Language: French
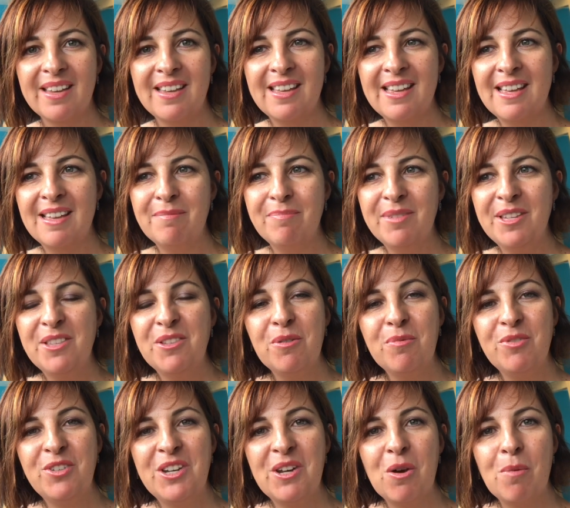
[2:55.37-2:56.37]
un petit
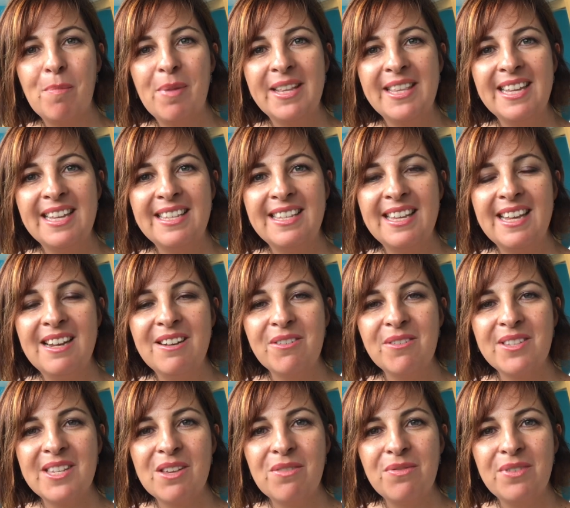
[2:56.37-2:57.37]
objet en pâte à sel que
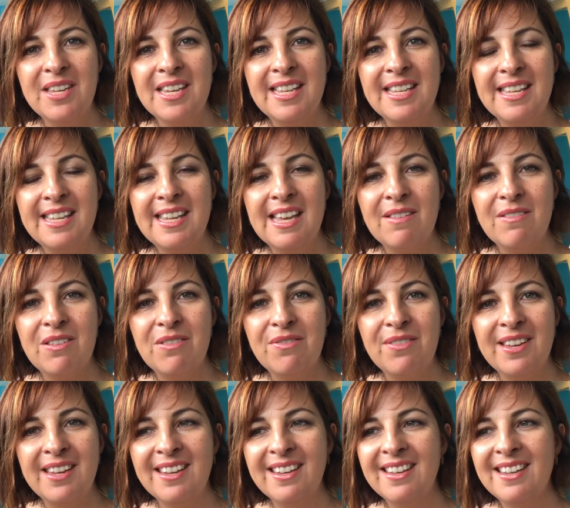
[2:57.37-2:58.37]
sa fille aînée avait
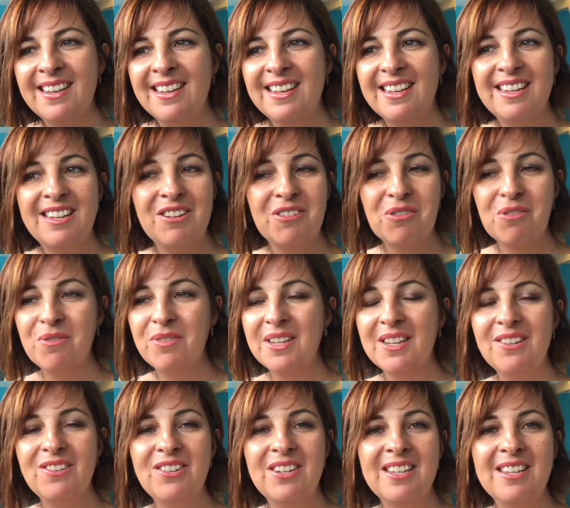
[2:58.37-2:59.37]
fait et je trouve
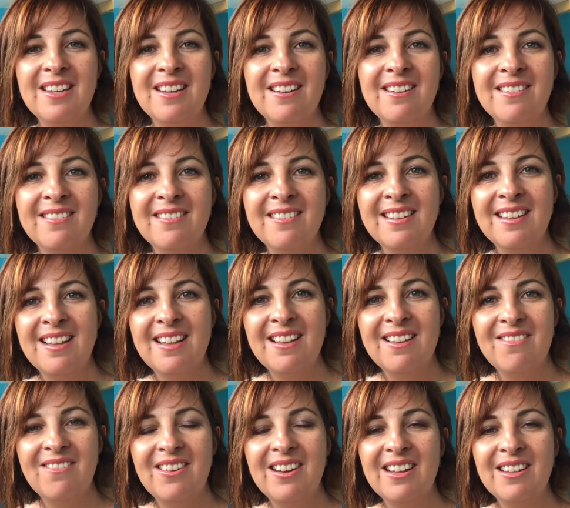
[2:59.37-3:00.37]
ça génial.
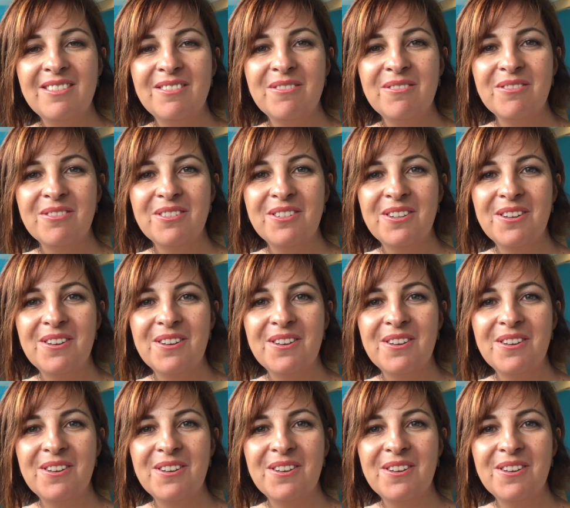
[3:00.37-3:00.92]
Voilà, donc